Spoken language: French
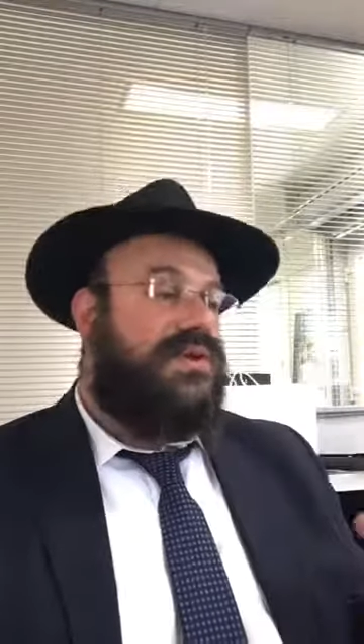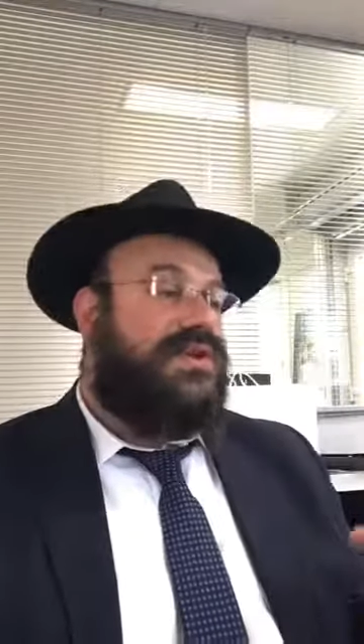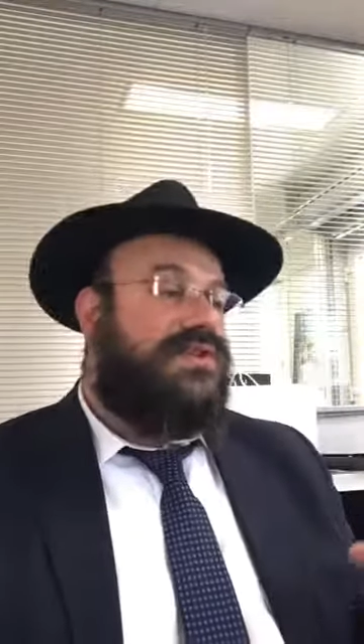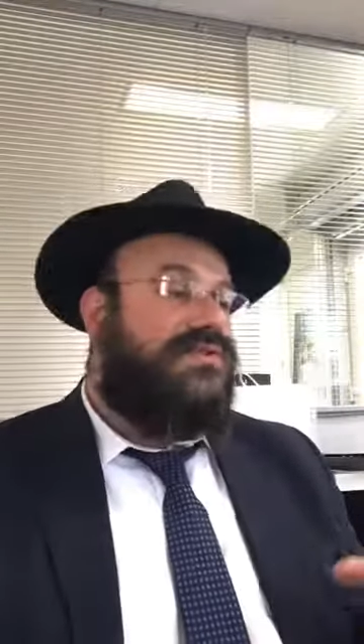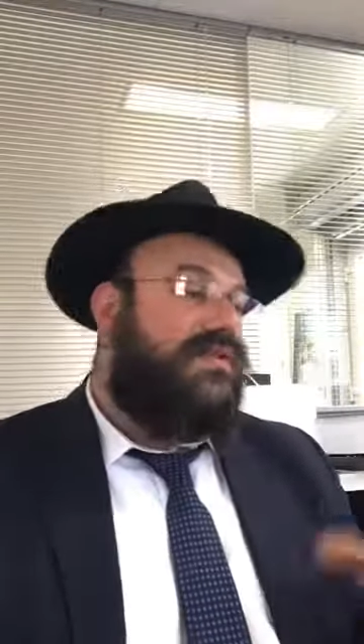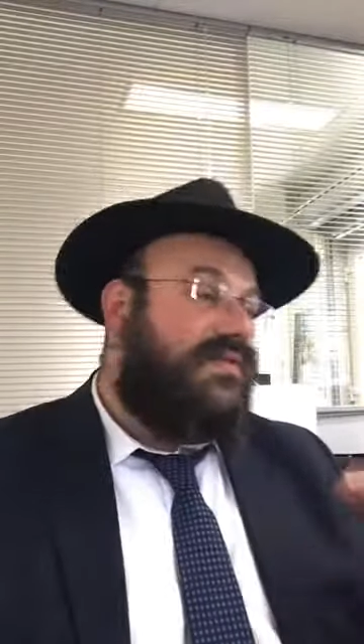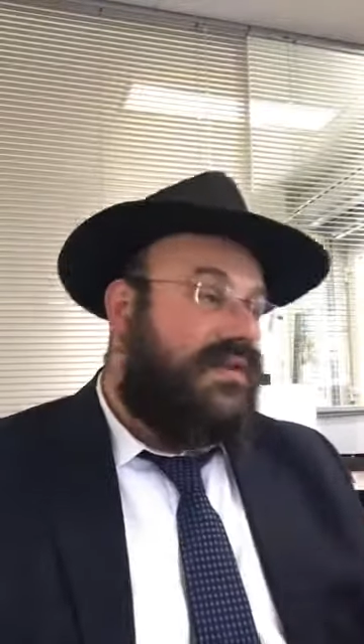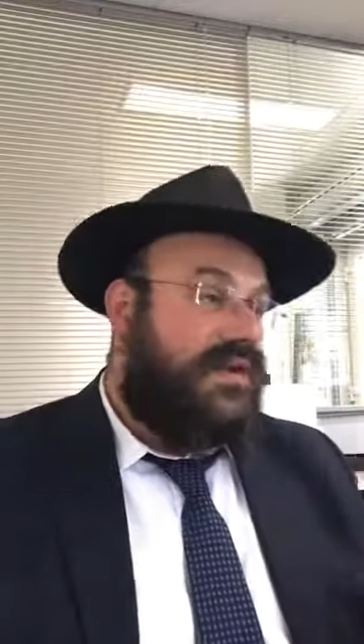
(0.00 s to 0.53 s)

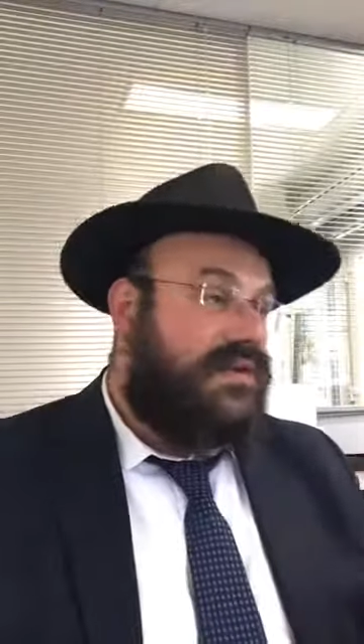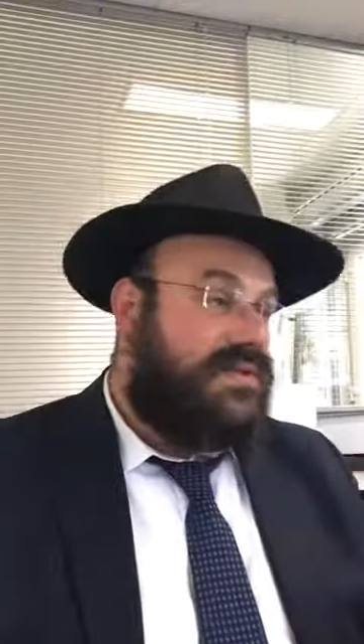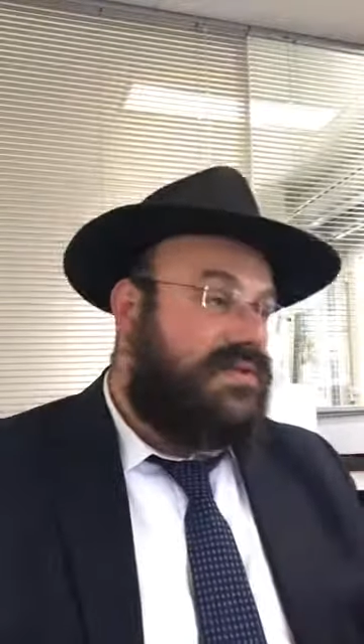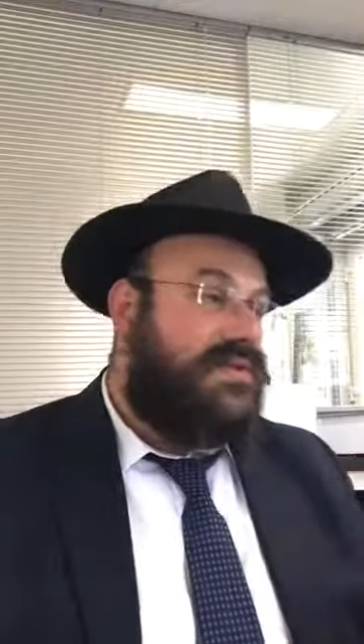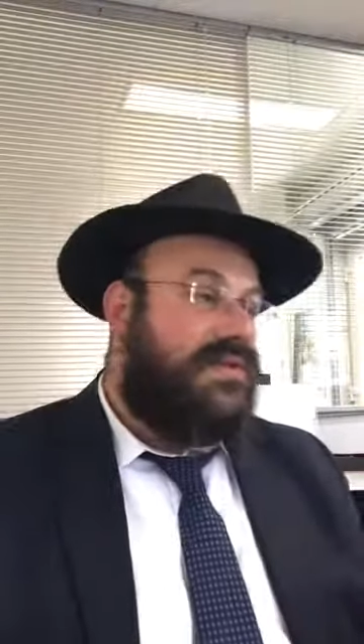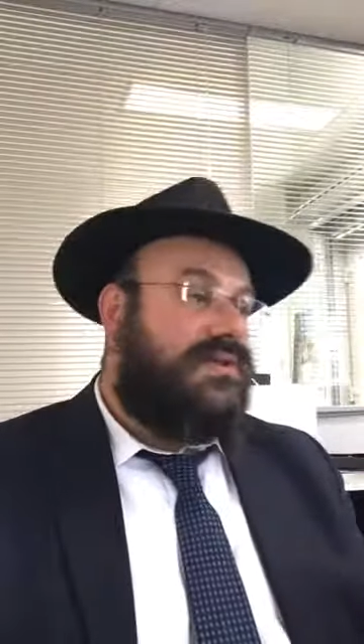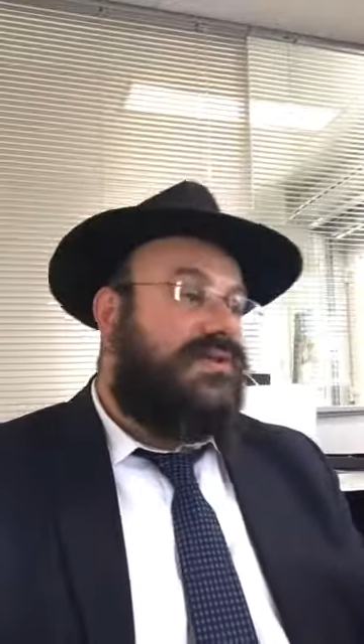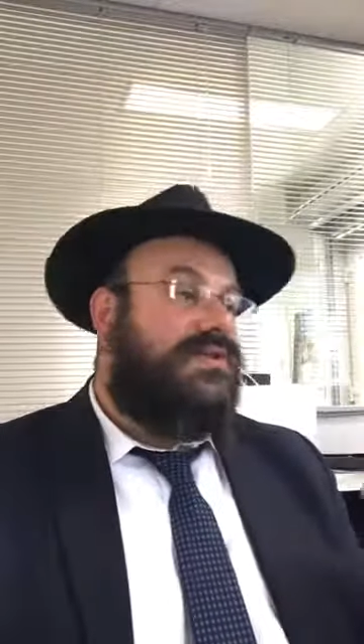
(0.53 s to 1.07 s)
Je vais faire en
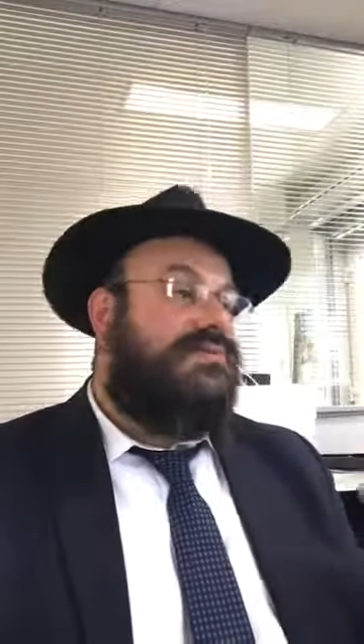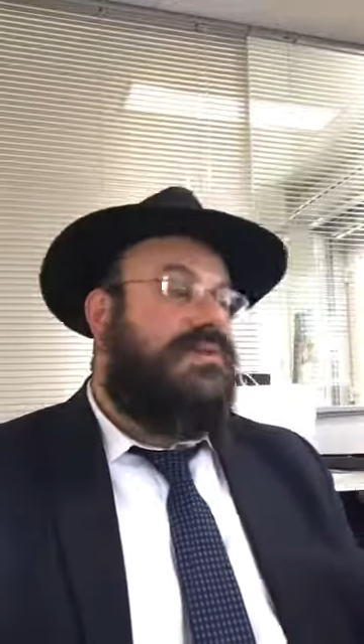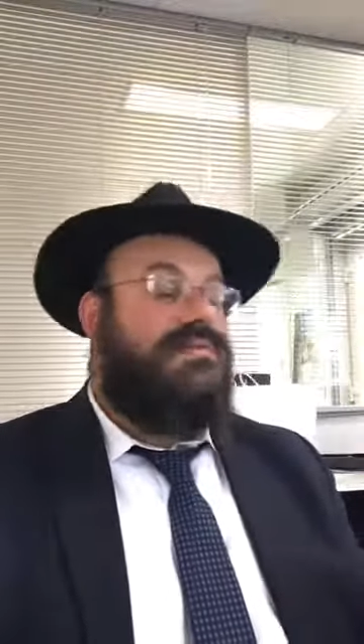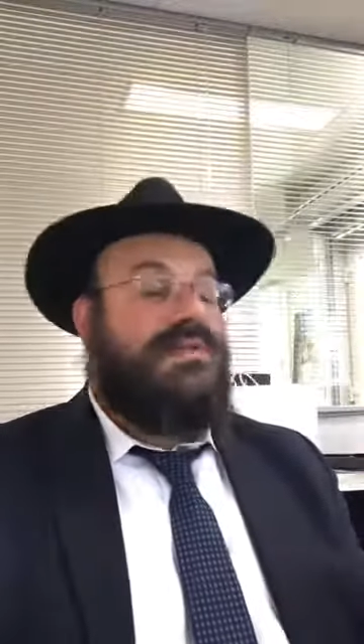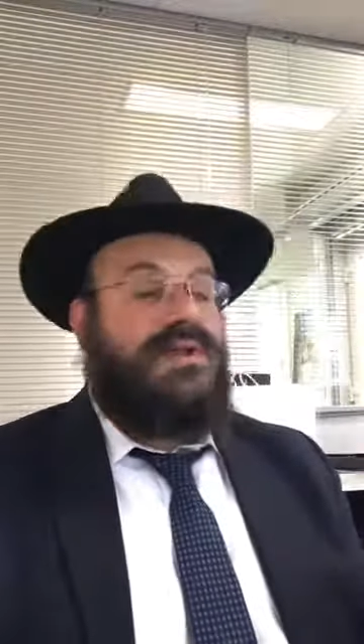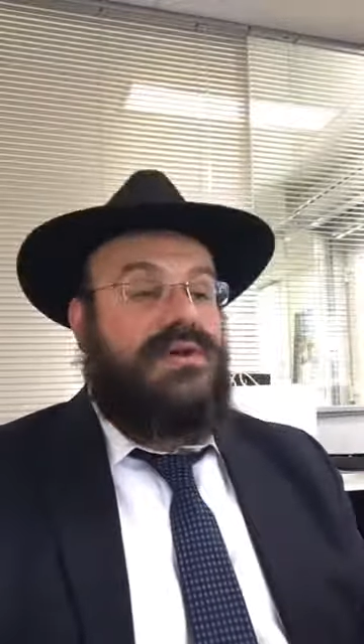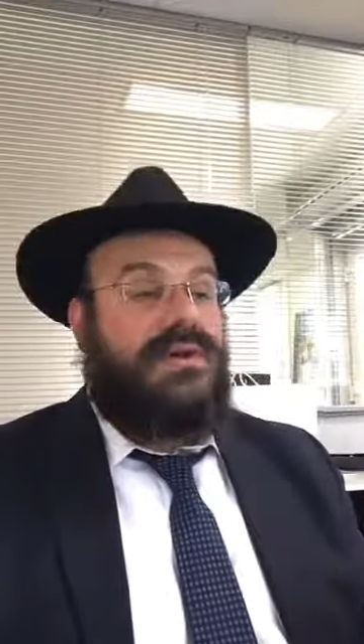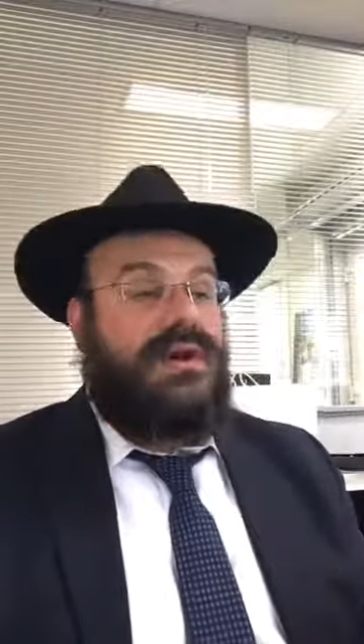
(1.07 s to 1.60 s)
sorte de
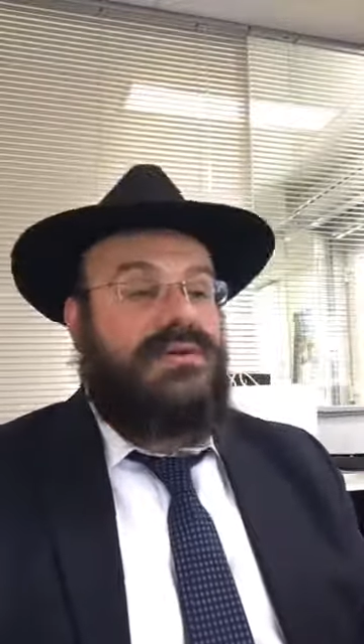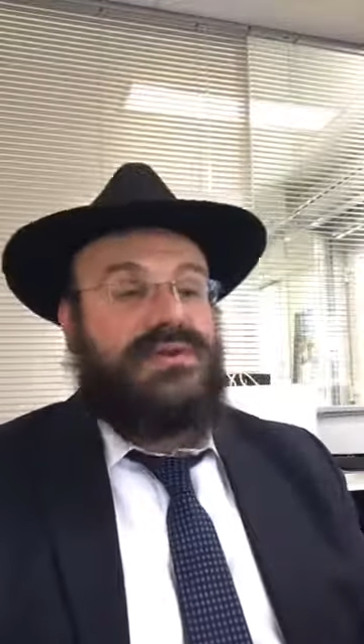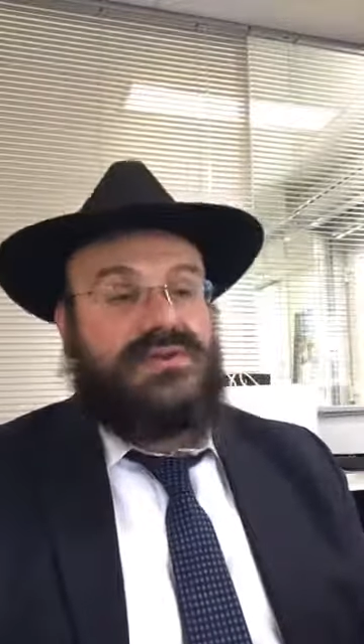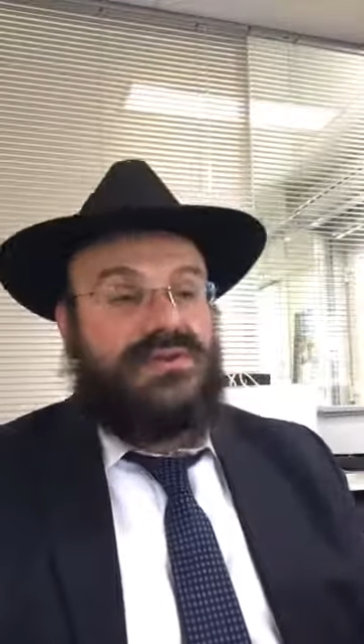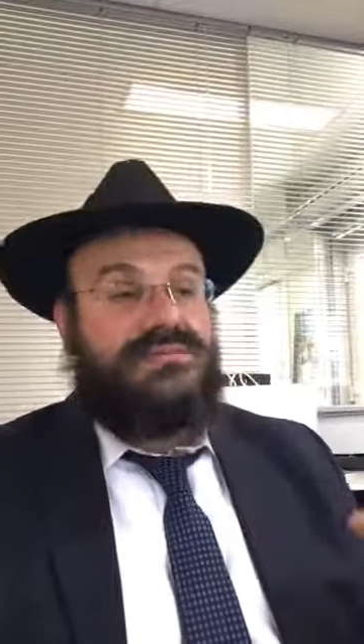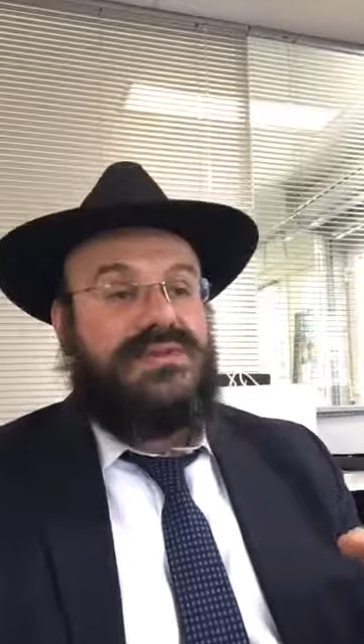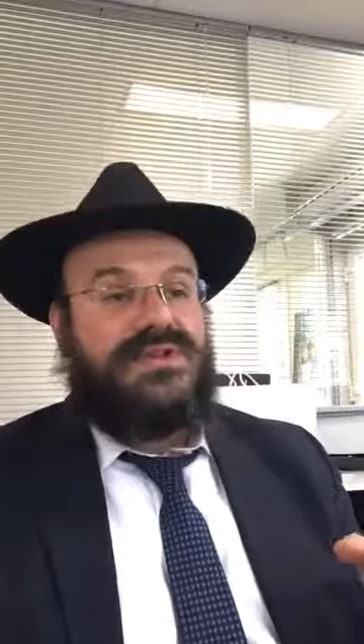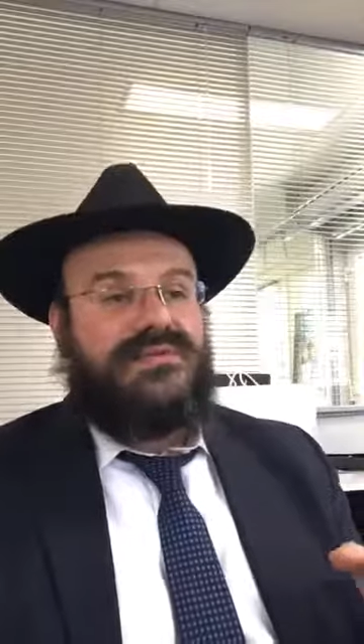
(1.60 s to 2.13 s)
m'améliorer dans
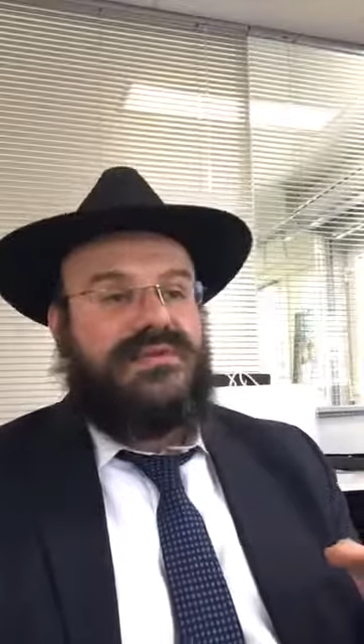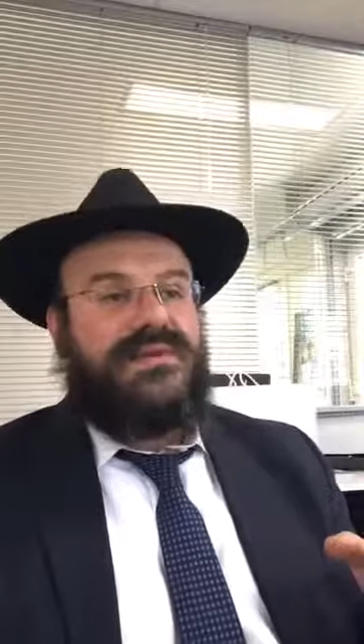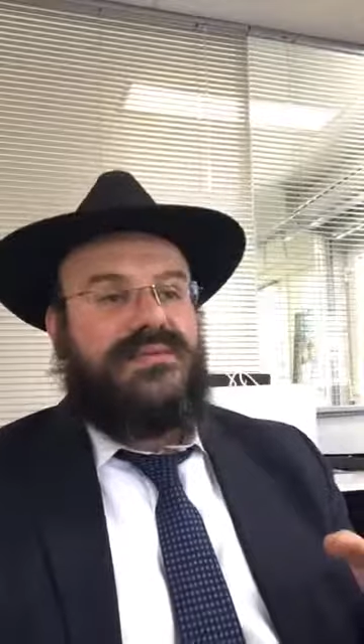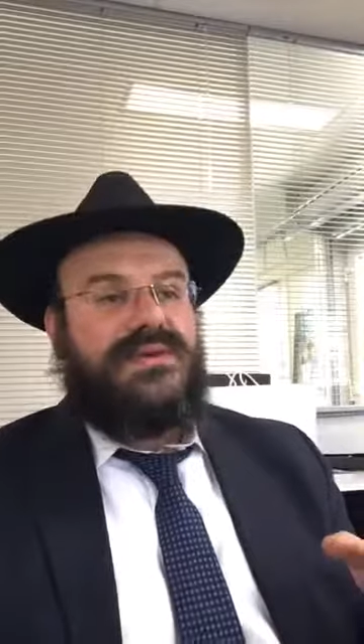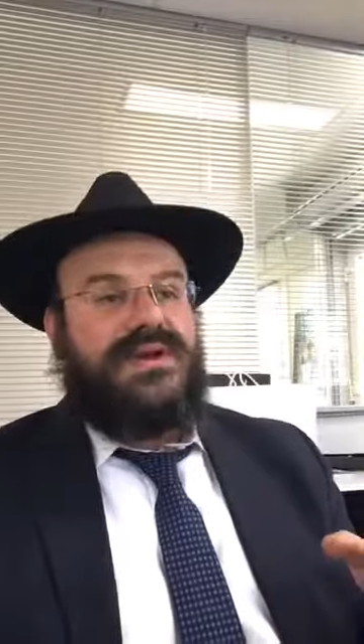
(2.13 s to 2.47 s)
une mitzvah.